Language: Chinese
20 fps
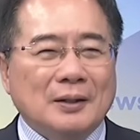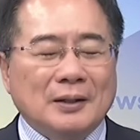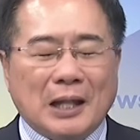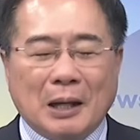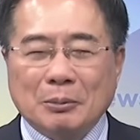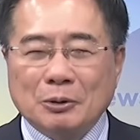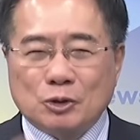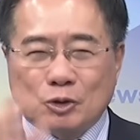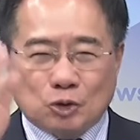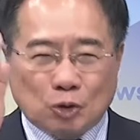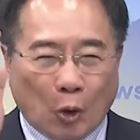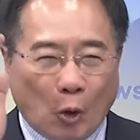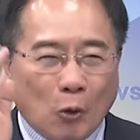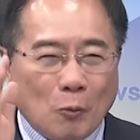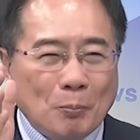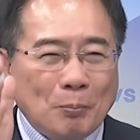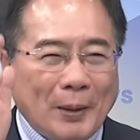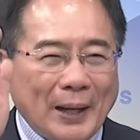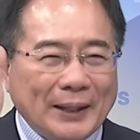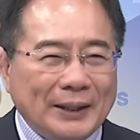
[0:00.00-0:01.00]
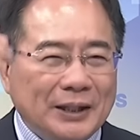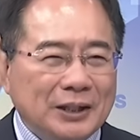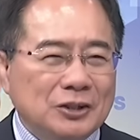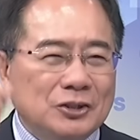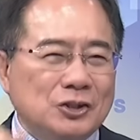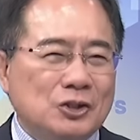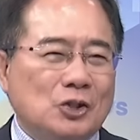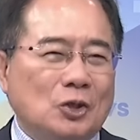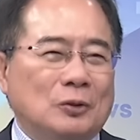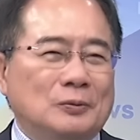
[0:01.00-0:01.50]
他们崇拜
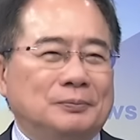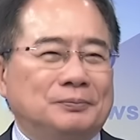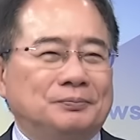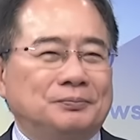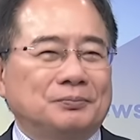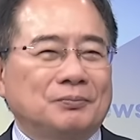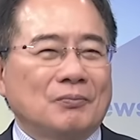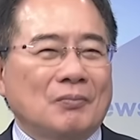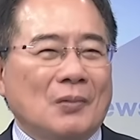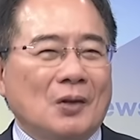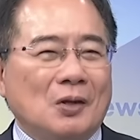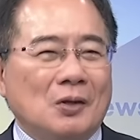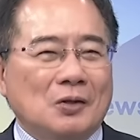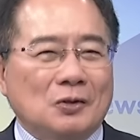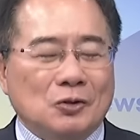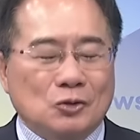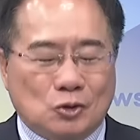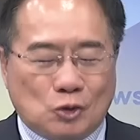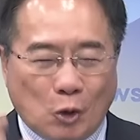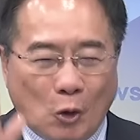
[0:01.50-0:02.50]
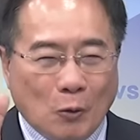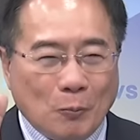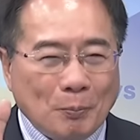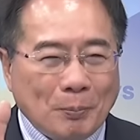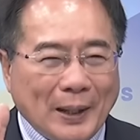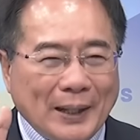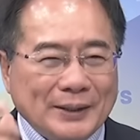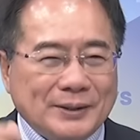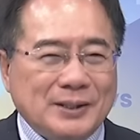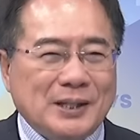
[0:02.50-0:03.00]
英雄，嗯，崇
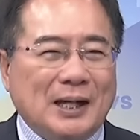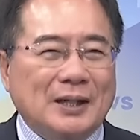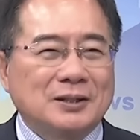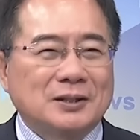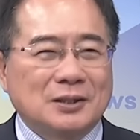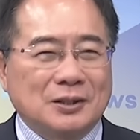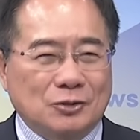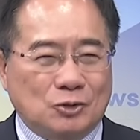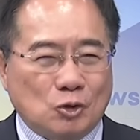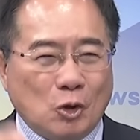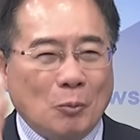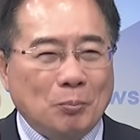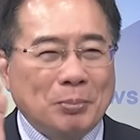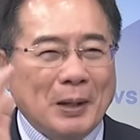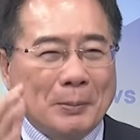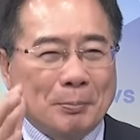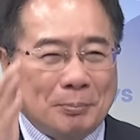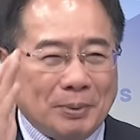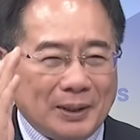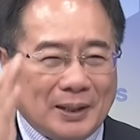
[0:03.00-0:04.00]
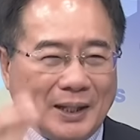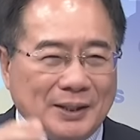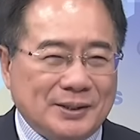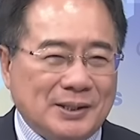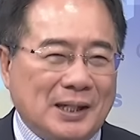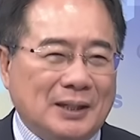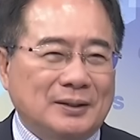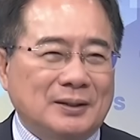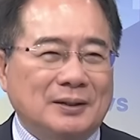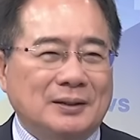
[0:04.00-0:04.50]
拜强者，崇拜比他
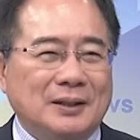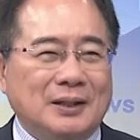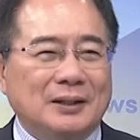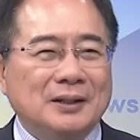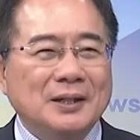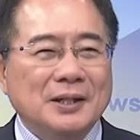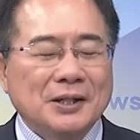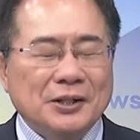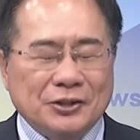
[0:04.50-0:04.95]
强的人，